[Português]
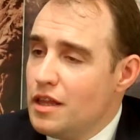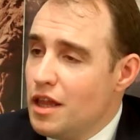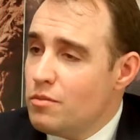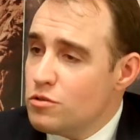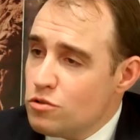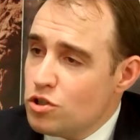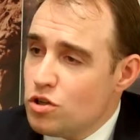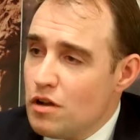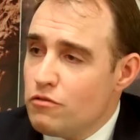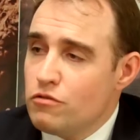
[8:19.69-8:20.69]
e temos
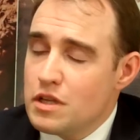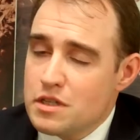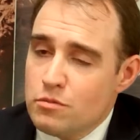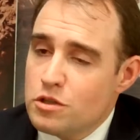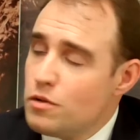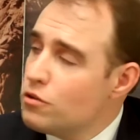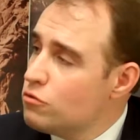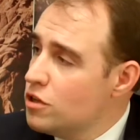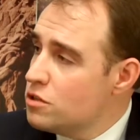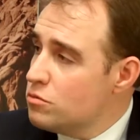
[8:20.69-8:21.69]
hoje a Fundação Municipal do
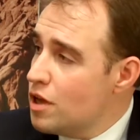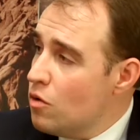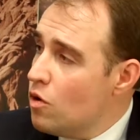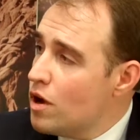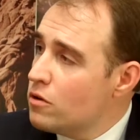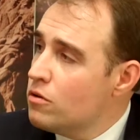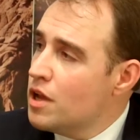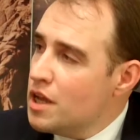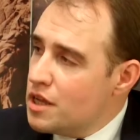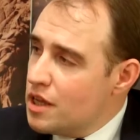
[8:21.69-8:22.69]
Turismo, que é um órgão
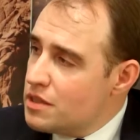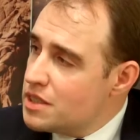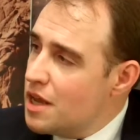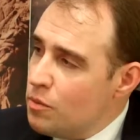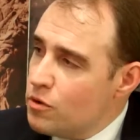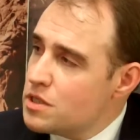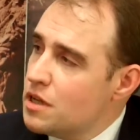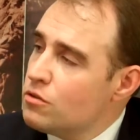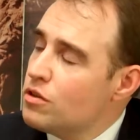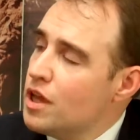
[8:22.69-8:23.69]
que
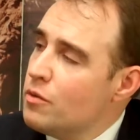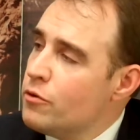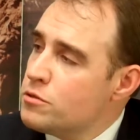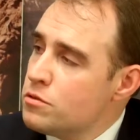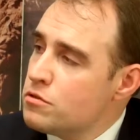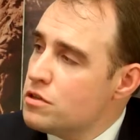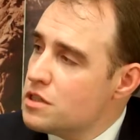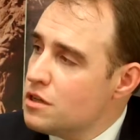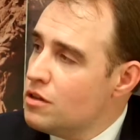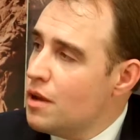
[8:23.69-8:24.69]
100% do tempo as pessoas
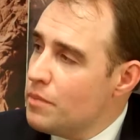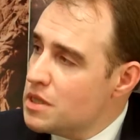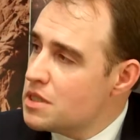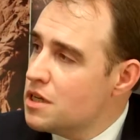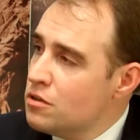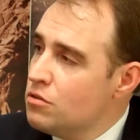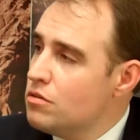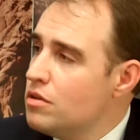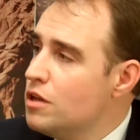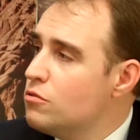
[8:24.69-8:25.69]
estão lá pensando
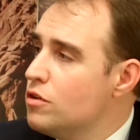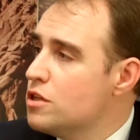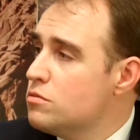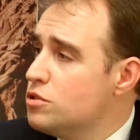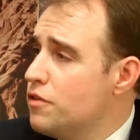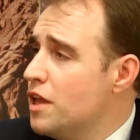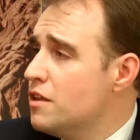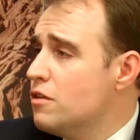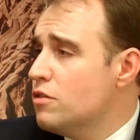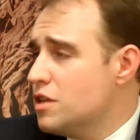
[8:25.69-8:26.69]
em turismo, diferente
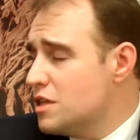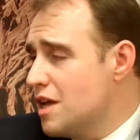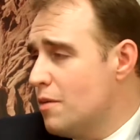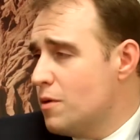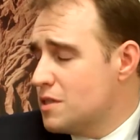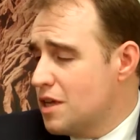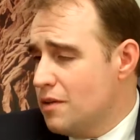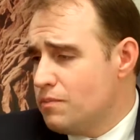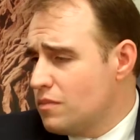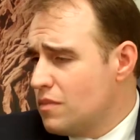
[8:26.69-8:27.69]
turismo. de outras épocas que,
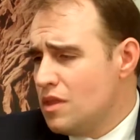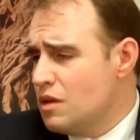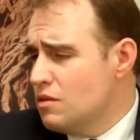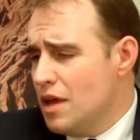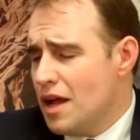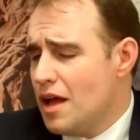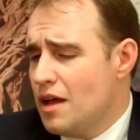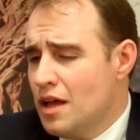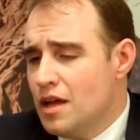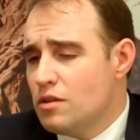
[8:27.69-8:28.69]
que era um departamento.
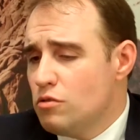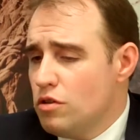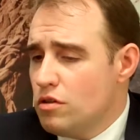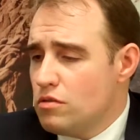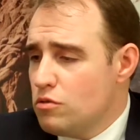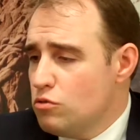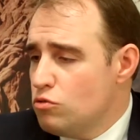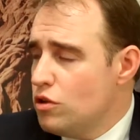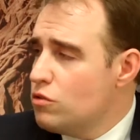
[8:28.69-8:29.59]
Era cultura hum.